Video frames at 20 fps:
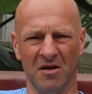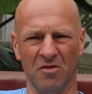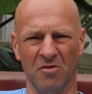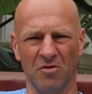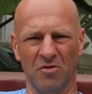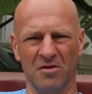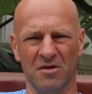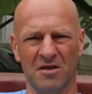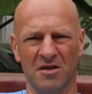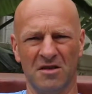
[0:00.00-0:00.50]

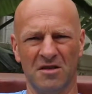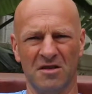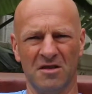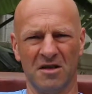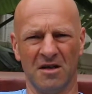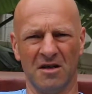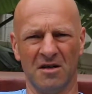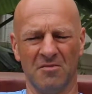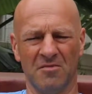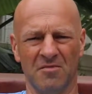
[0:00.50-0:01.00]
Und
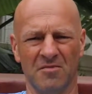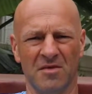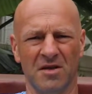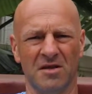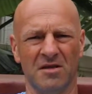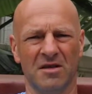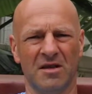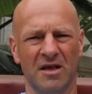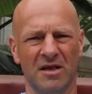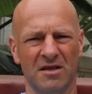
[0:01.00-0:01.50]
ähm,
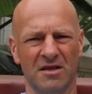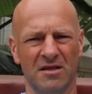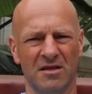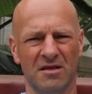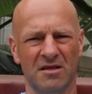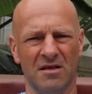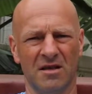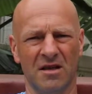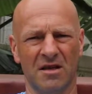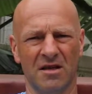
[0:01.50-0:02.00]

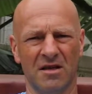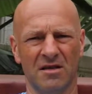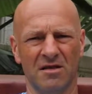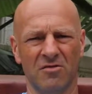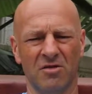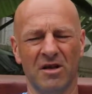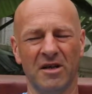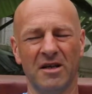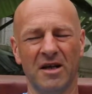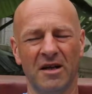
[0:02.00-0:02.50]
das, äh,
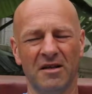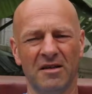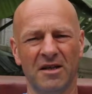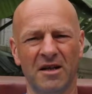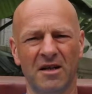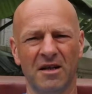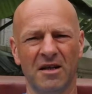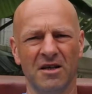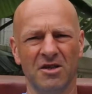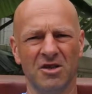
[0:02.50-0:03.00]
oder der
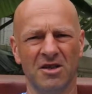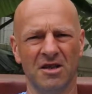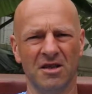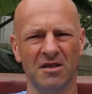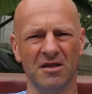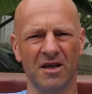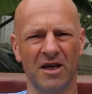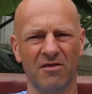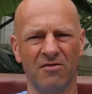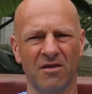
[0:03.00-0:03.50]
Artikel
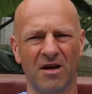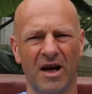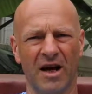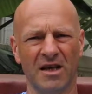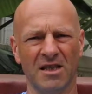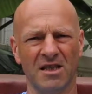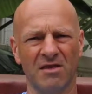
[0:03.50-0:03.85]
erschien etwa ein,